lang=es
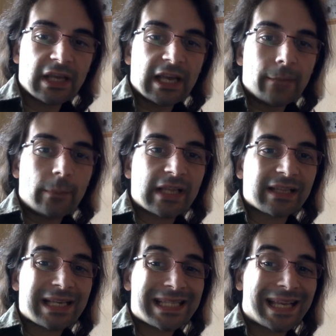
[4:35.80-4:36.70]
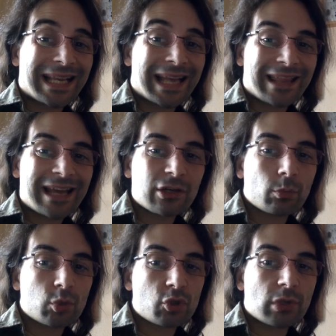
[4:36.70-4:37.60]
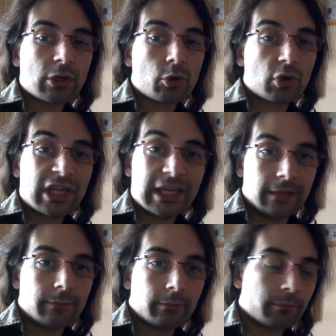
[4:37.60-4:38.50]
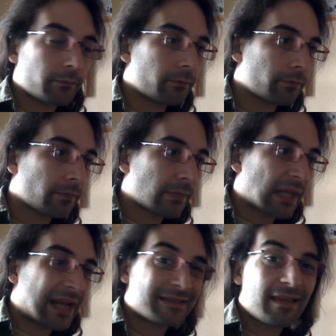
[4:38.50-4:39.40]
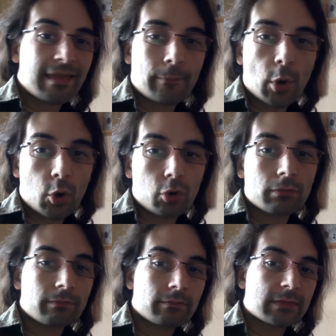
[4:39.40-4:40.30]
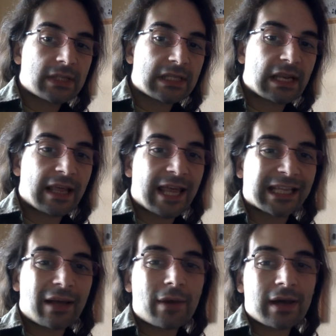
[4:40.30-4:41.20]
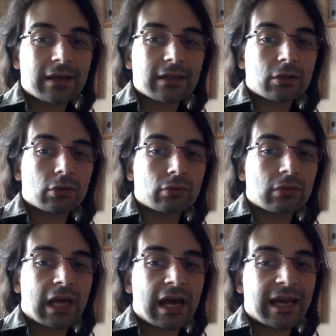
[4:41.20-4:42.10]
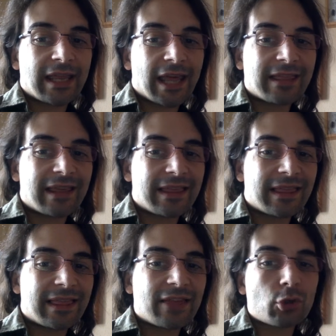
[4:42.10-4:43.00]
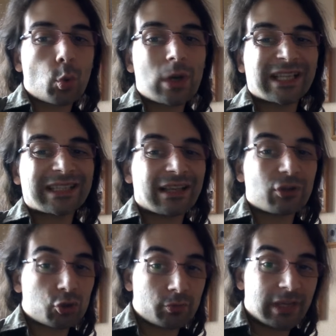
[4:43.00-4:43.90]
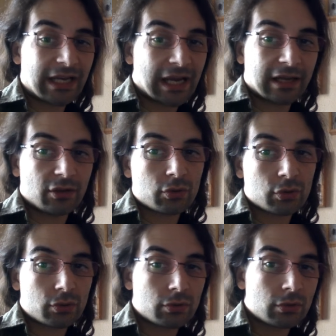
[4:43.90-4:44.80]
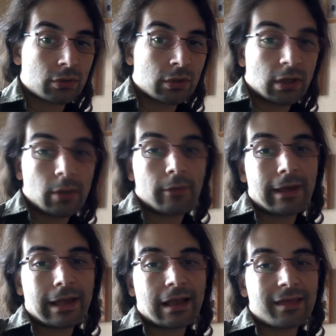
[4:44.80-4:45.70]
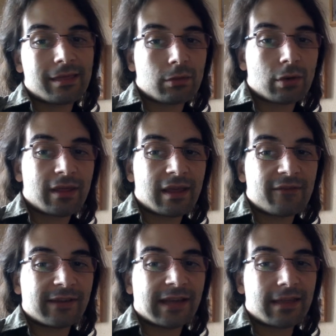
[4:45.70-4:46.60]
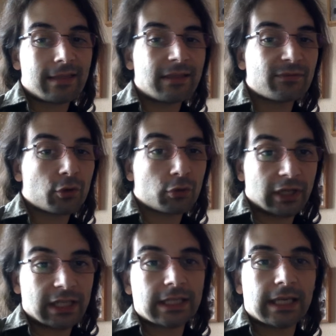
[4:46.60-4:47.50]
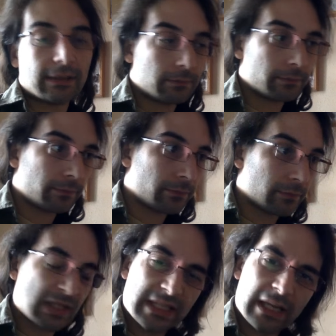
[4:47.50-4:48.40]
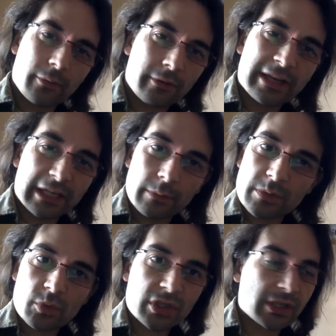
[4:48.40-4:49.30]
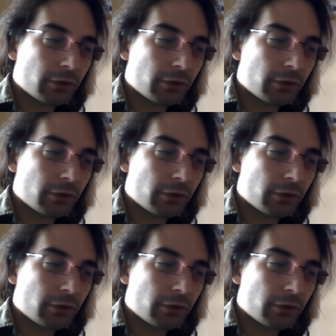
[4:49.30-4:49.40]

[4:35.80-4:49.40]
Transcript: Mientras que el Adán cromosómico I, hasta hace poco, se le databa con una edad de hace 142.000 años, y vivía en la zona de África Centro-Oriental. Ni siquiera vivían en el mismo sitio.